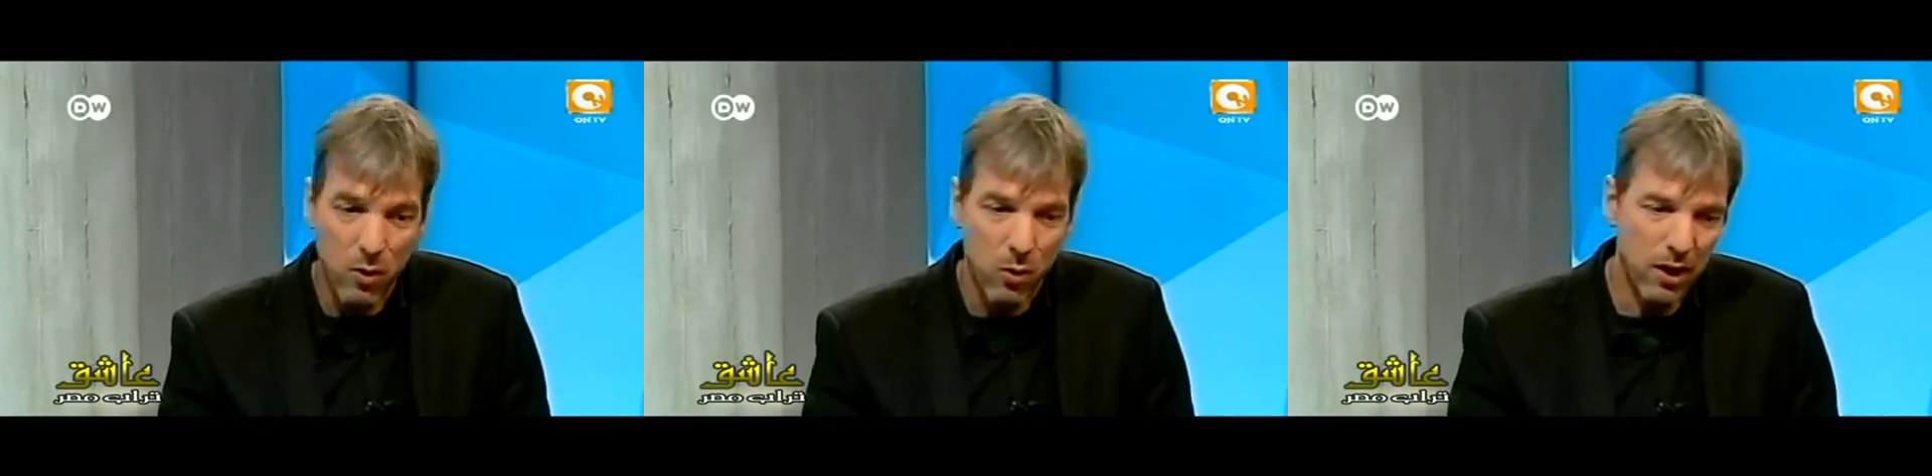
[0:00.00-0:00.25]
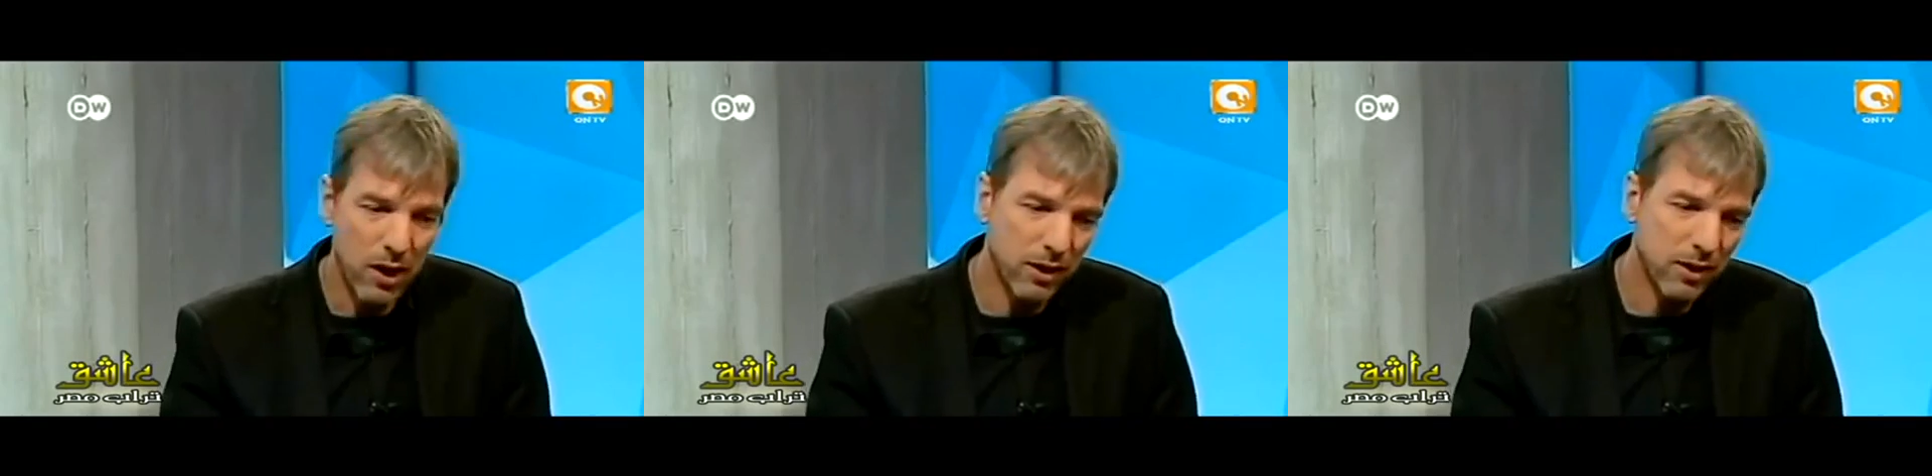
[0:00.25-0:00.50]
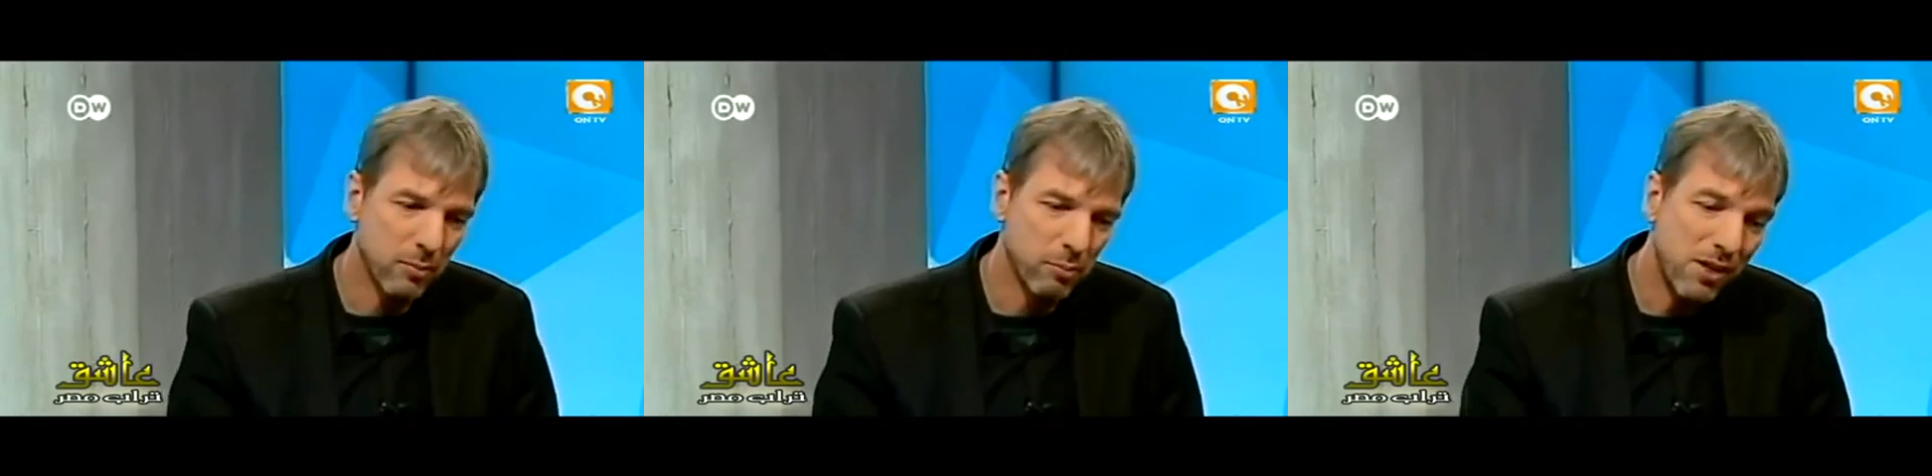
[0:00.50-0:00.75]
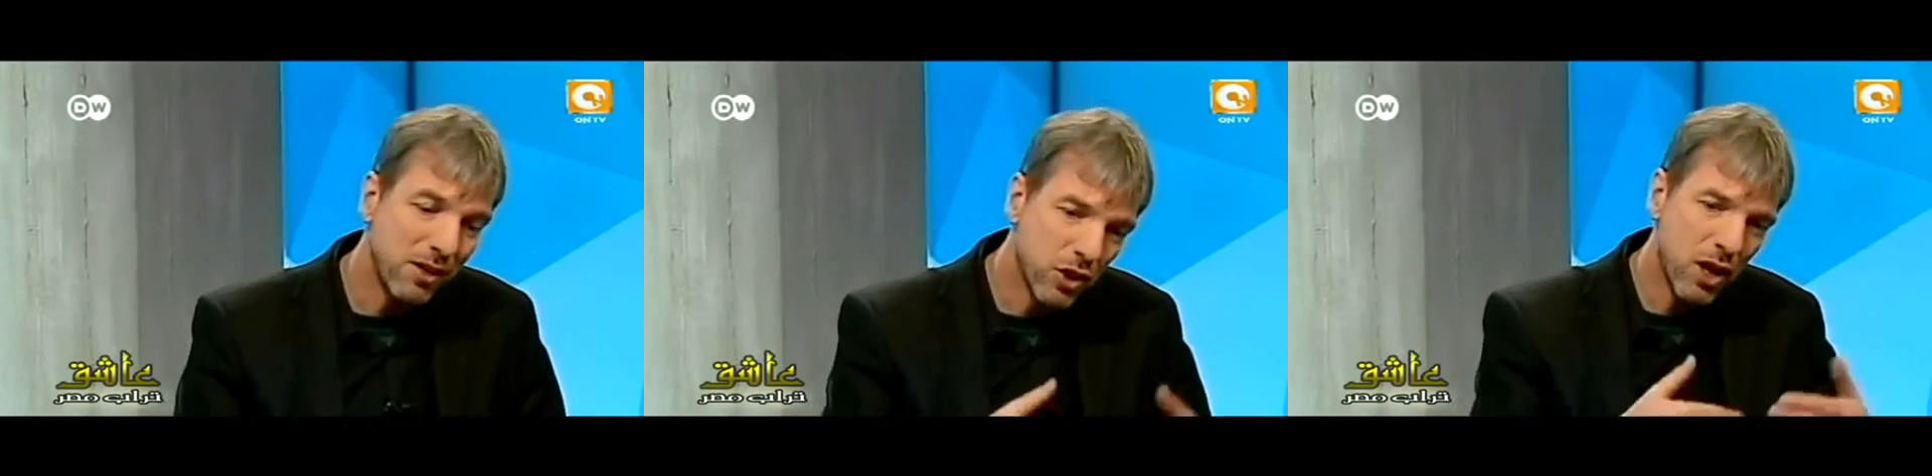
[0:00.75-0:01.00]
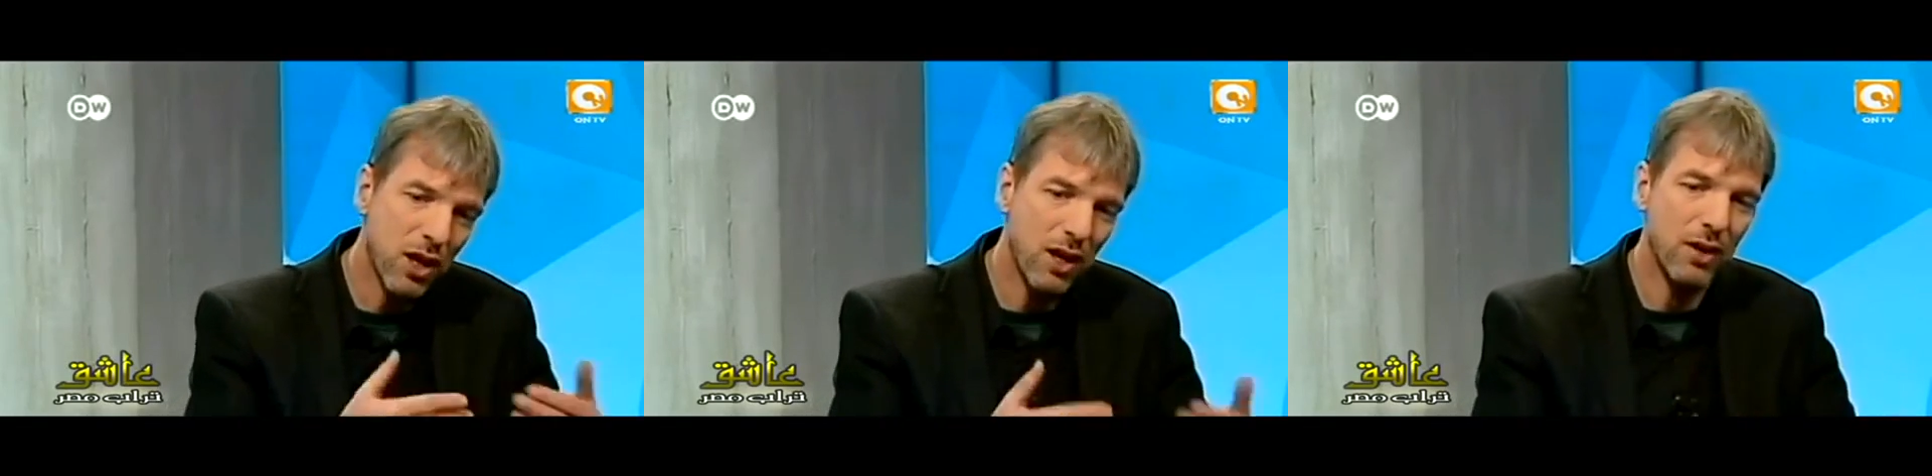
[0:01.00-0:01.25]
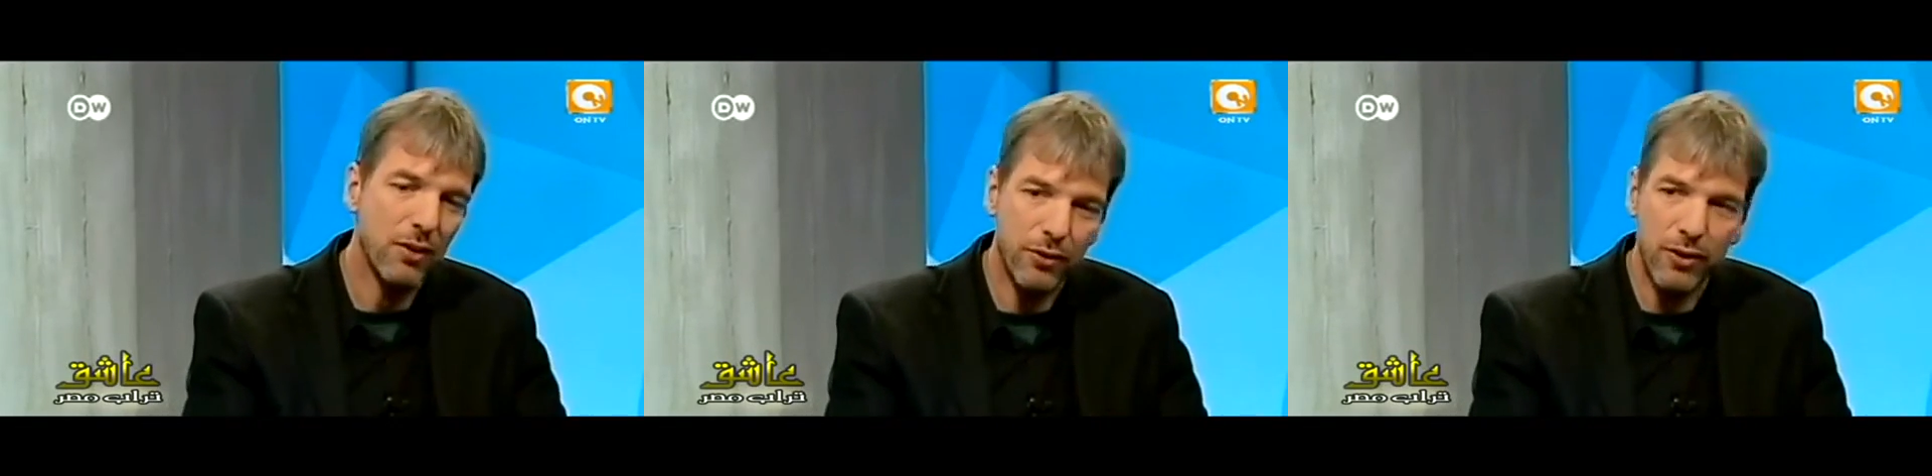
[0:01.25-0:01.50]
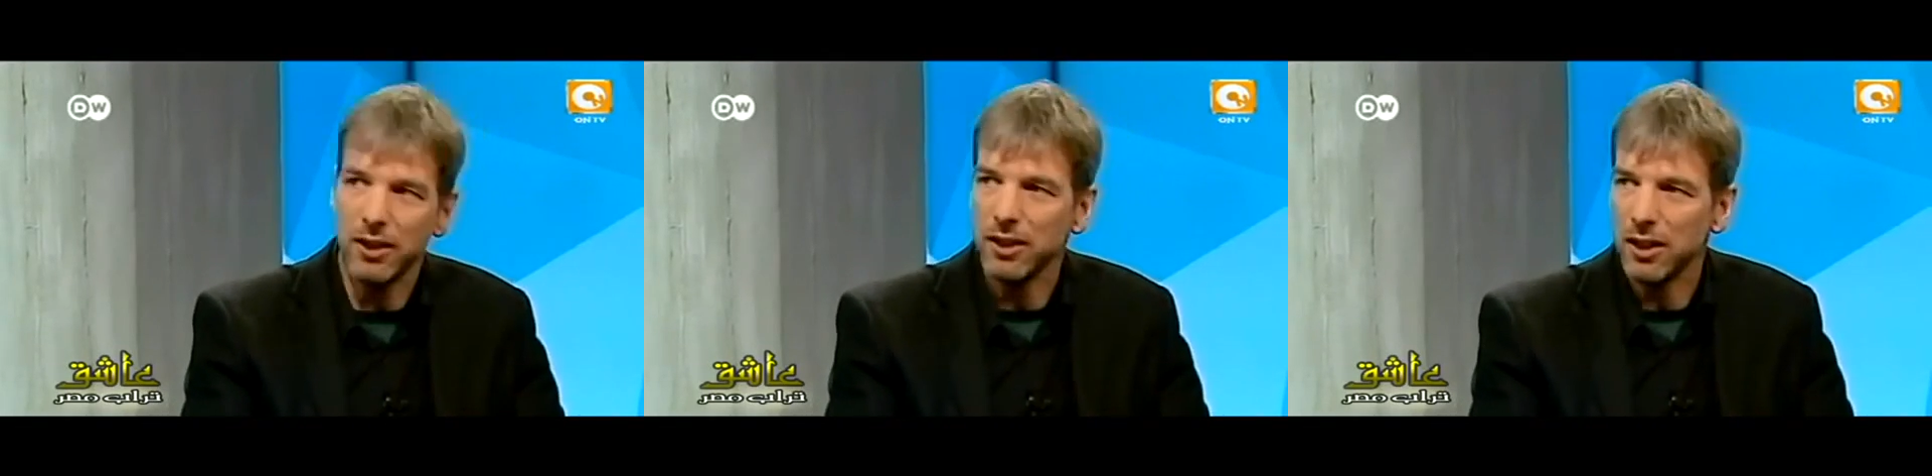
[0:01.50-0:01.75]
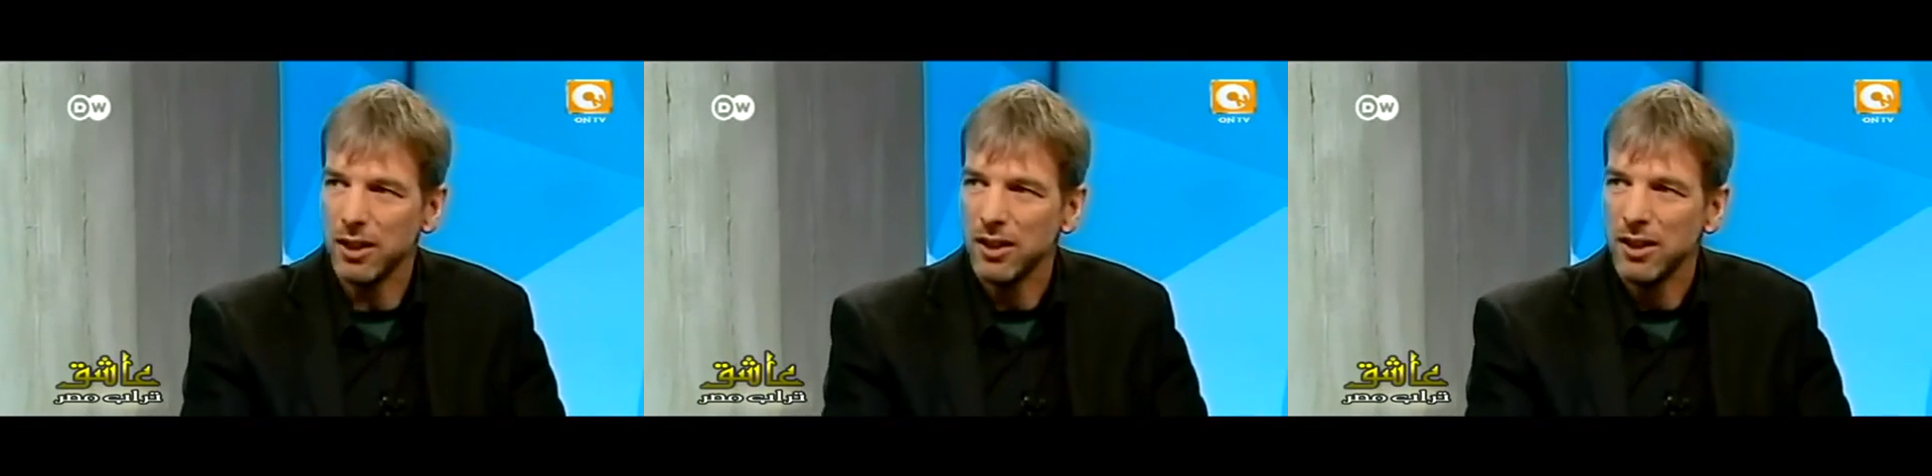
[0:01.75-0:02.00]
ولكن بالجهة
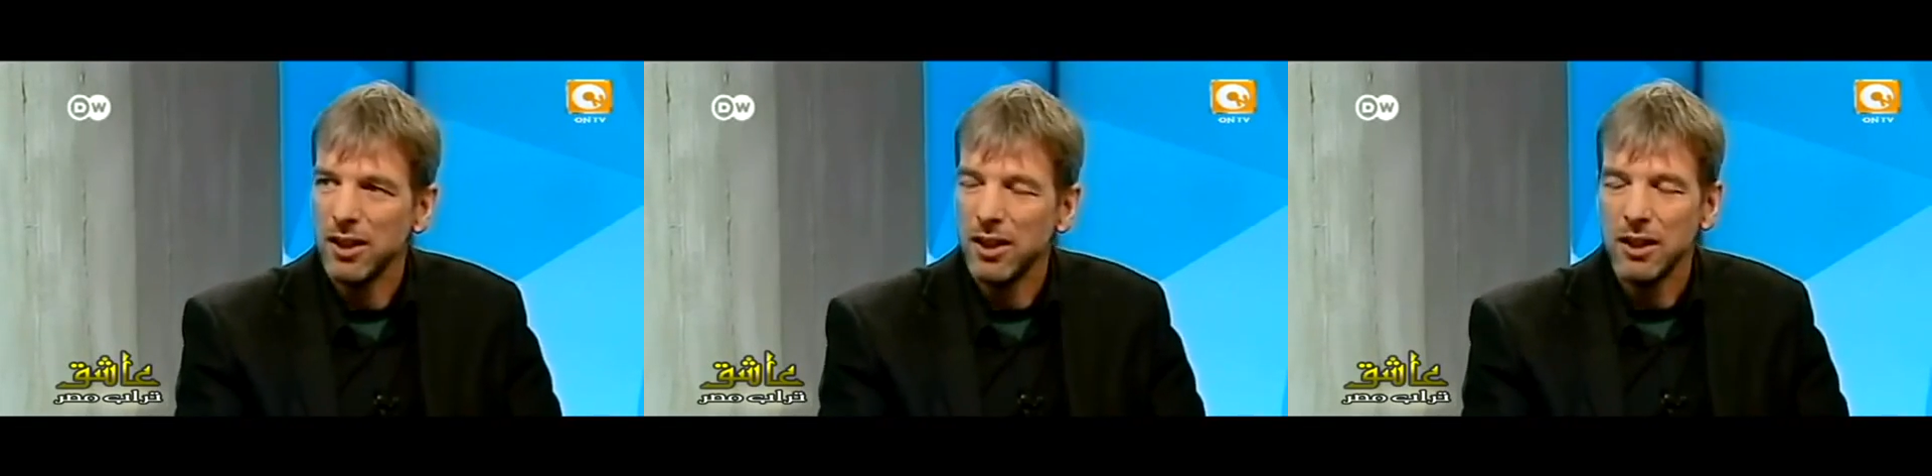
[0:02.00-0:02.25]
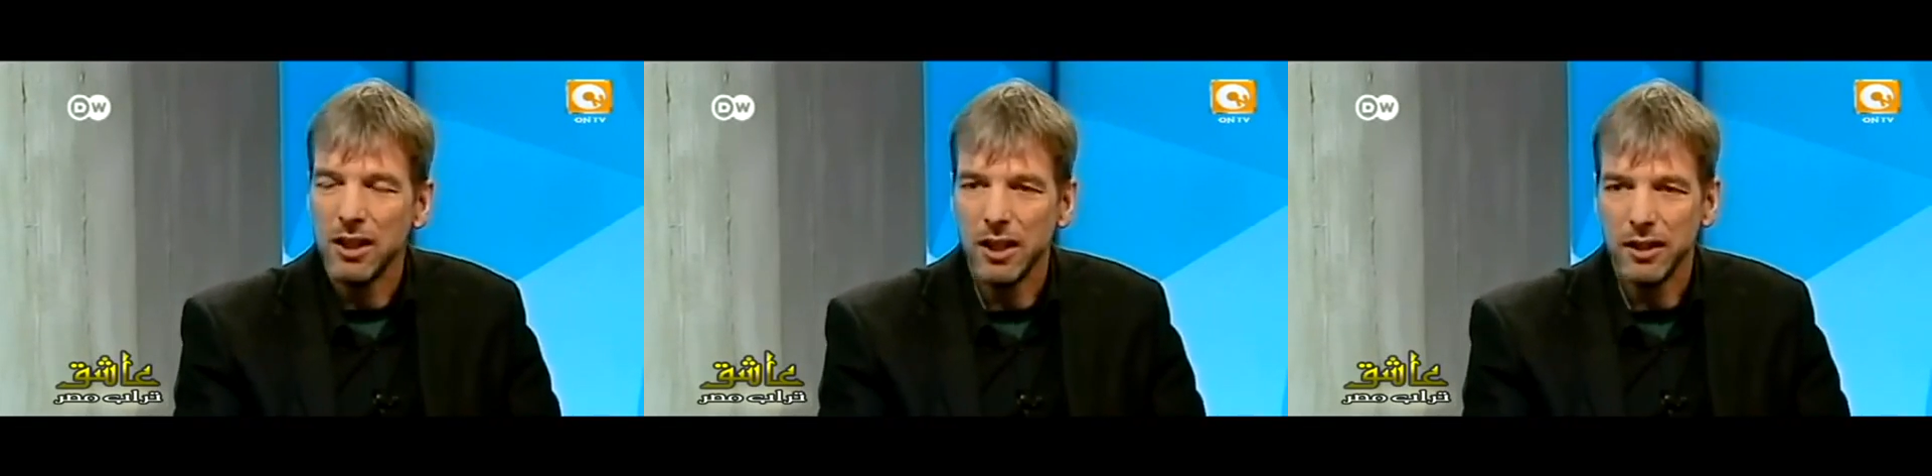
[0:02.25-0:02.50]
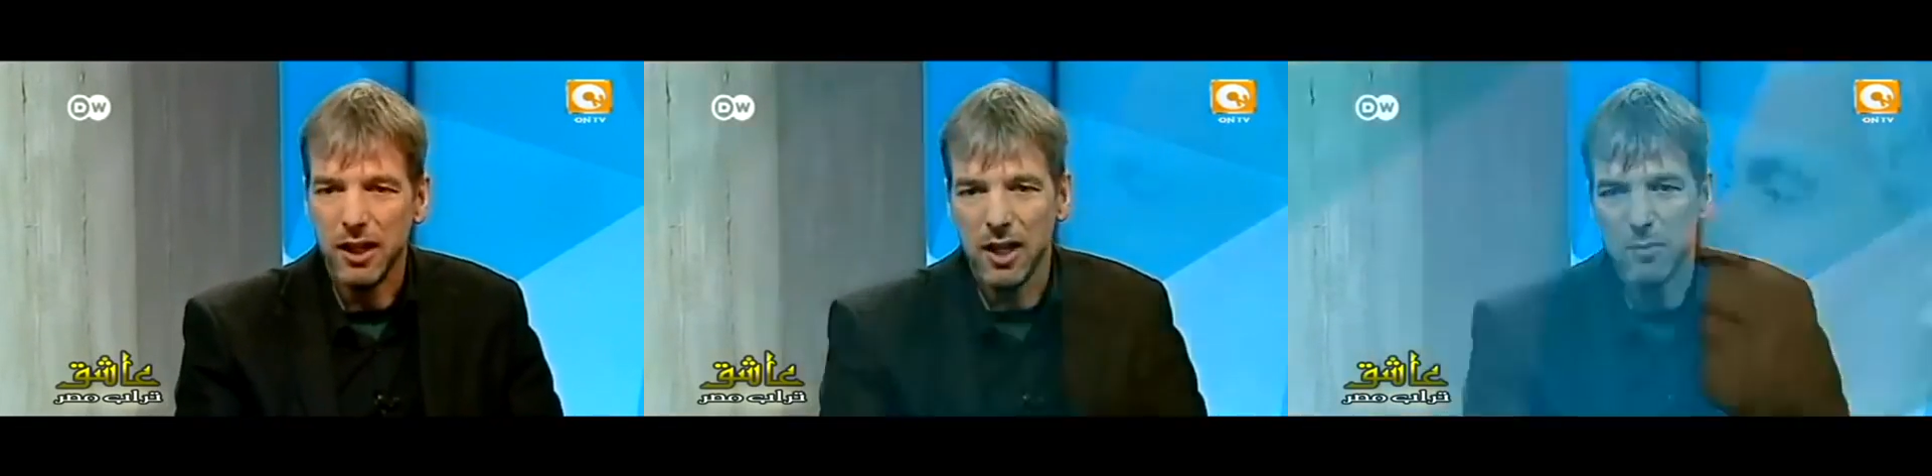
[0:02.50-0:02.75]
الثانية يعني